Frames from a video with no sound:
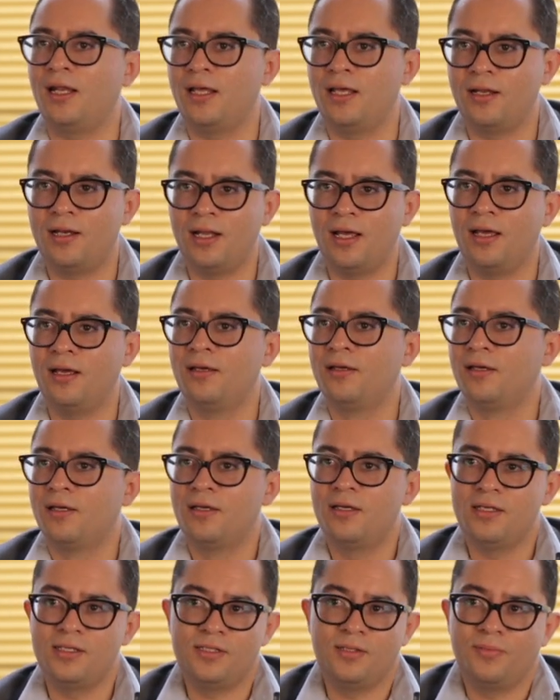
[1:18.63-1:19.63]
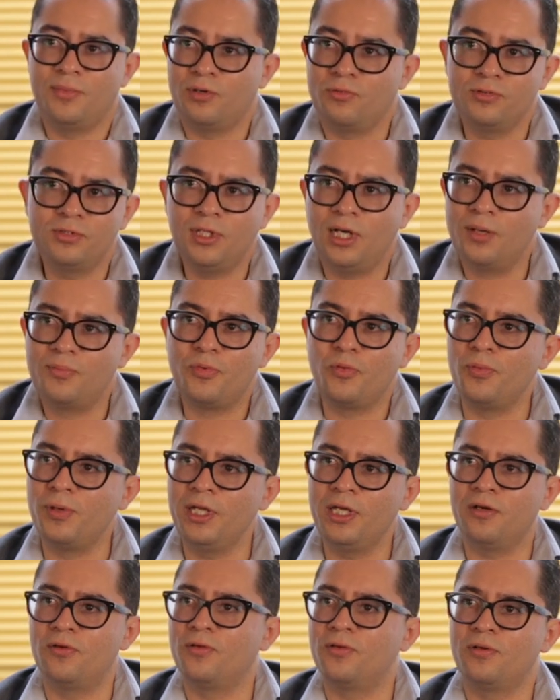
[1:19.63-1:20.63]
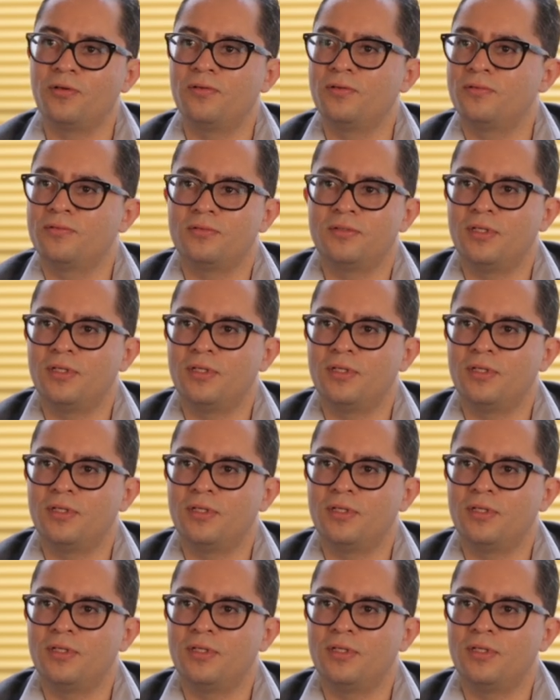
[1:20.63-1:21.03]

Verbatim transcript: léela y si me gusta la publico, ¿no?